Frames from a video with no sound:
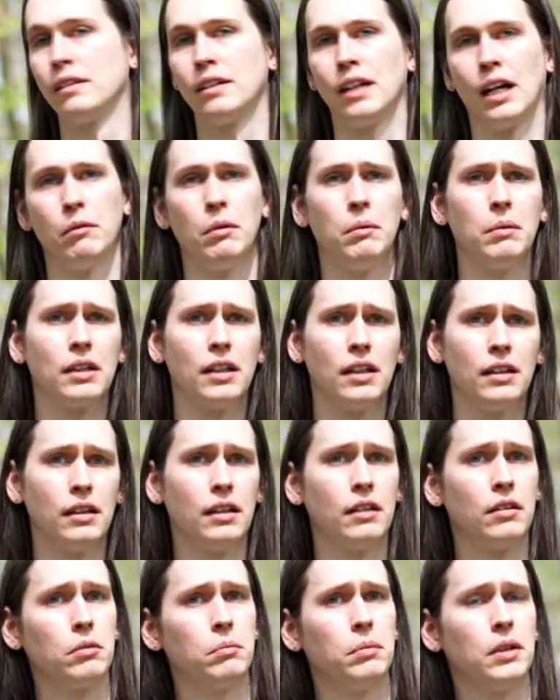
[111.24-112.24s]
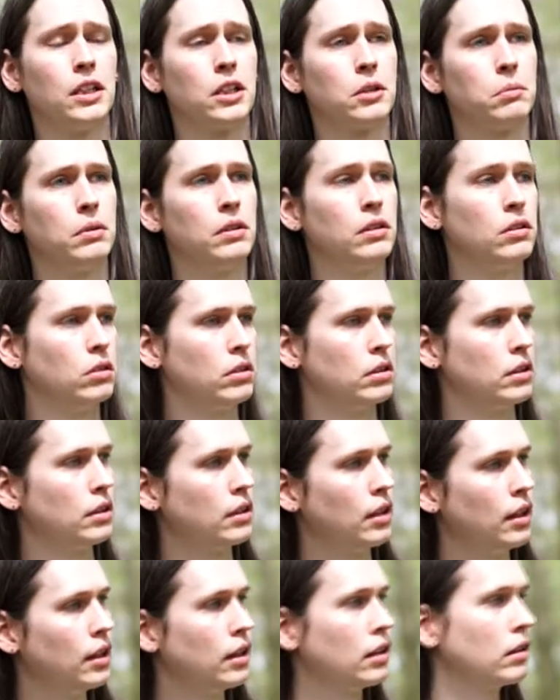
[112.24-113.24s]
Aber man kann dann zum Beispiel durch die
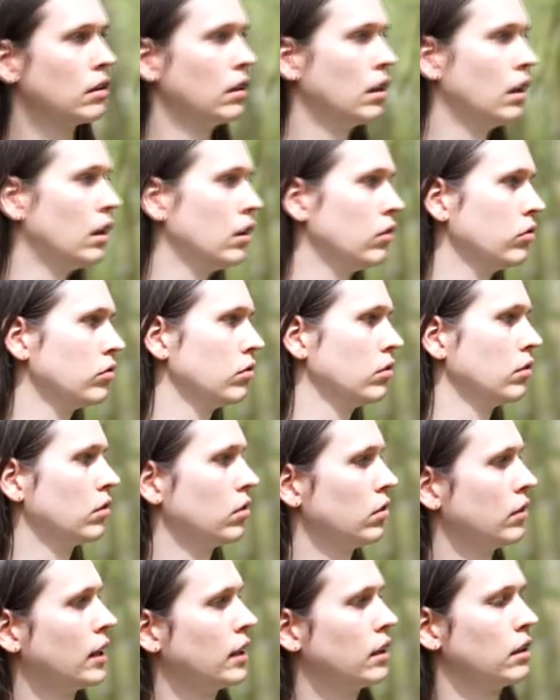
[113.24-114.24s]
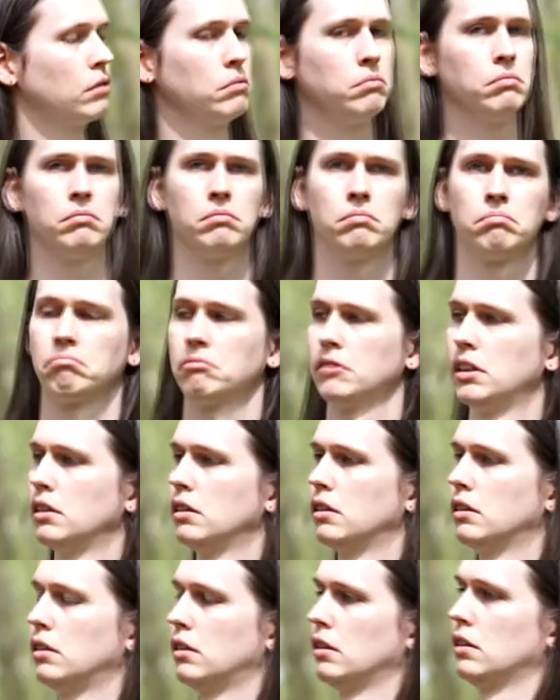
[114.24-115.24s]
Gegend laufen und so denken, hm,
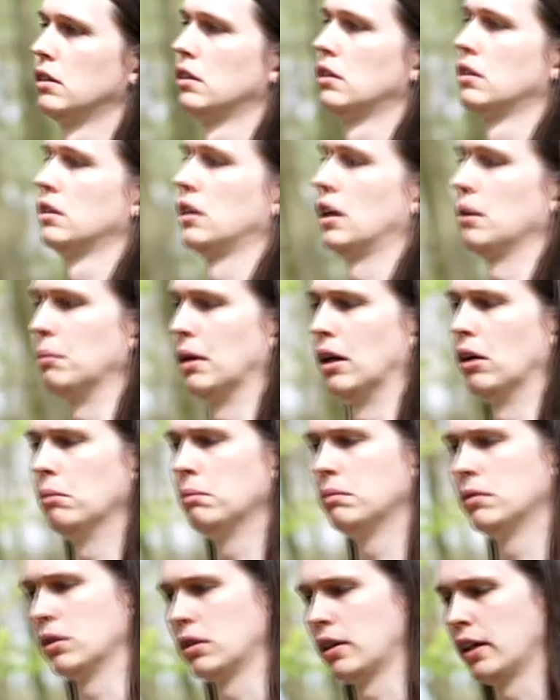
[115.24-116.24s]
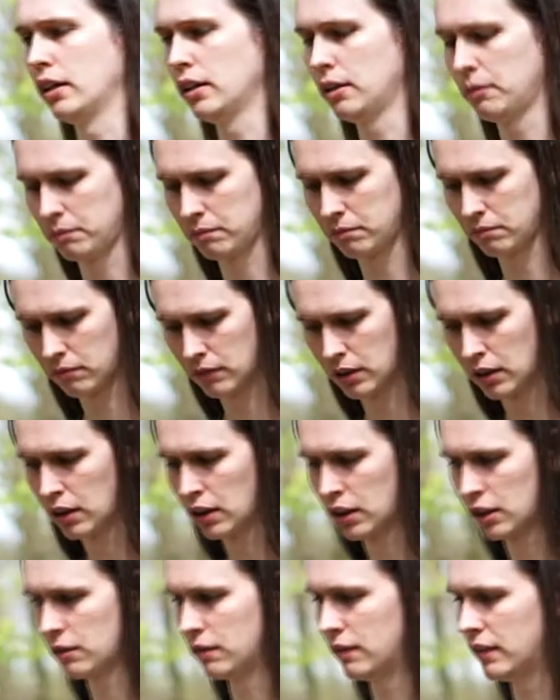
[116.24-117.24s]
ein Baum, okay.
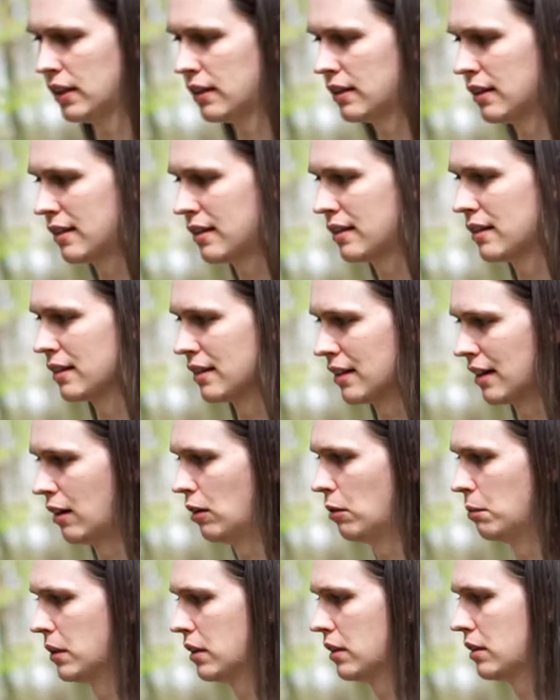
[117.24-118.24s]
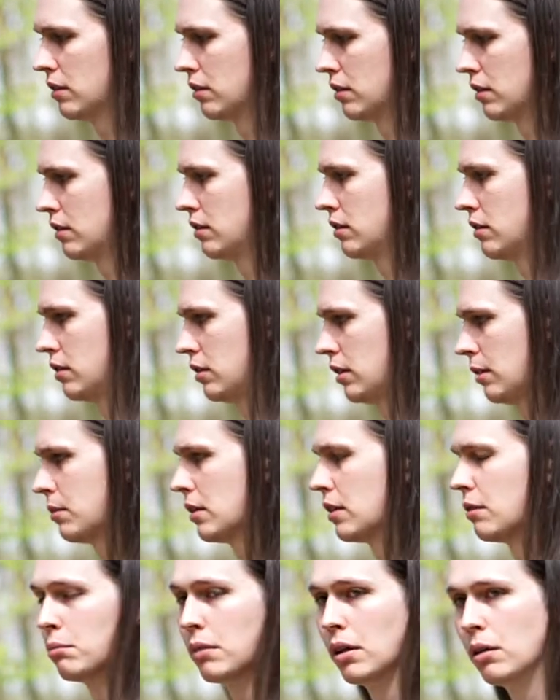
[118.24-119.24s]
wenn es jetzt ein Traum ist und ich habe
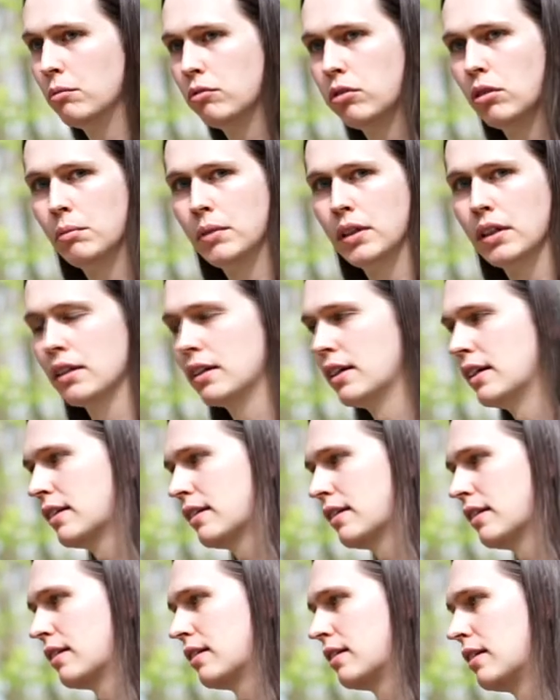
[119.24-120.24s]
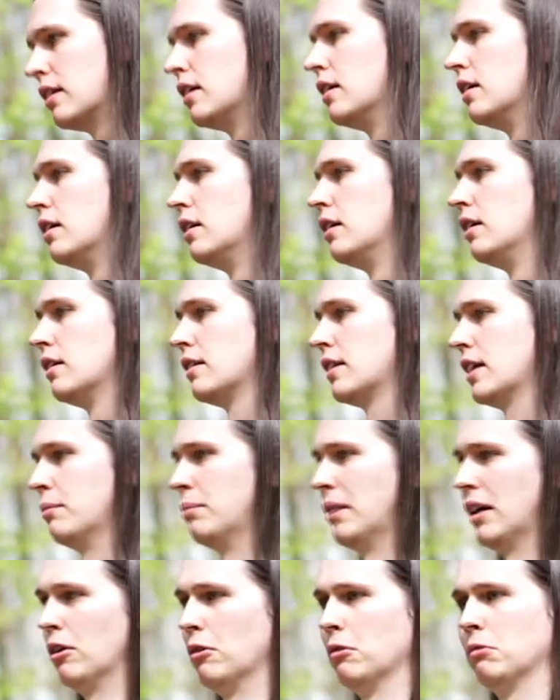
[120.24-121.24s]
da einen Baum vor mir, dann heißt es, der
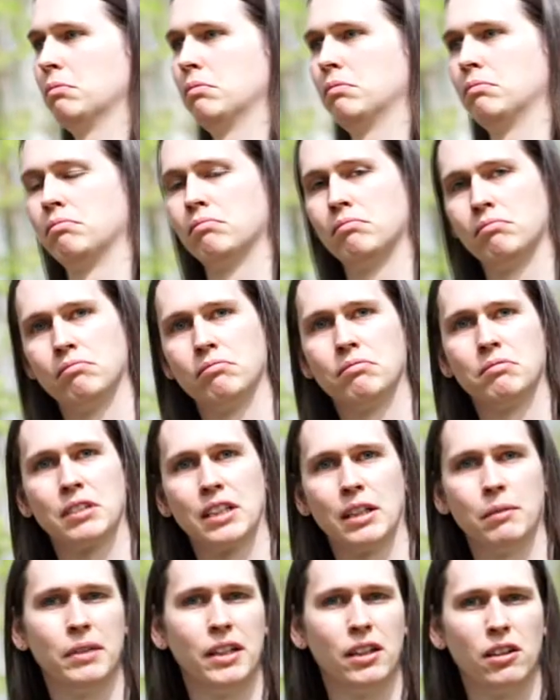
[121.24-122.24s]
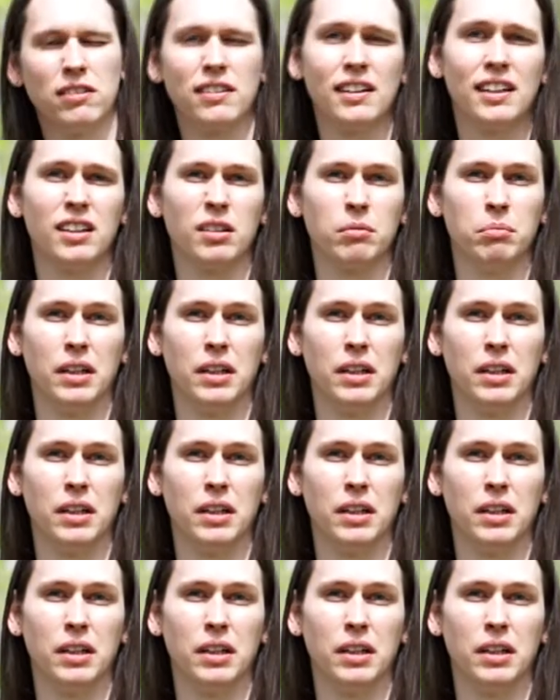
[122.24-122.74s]
Baum kann mir ja auch Fragen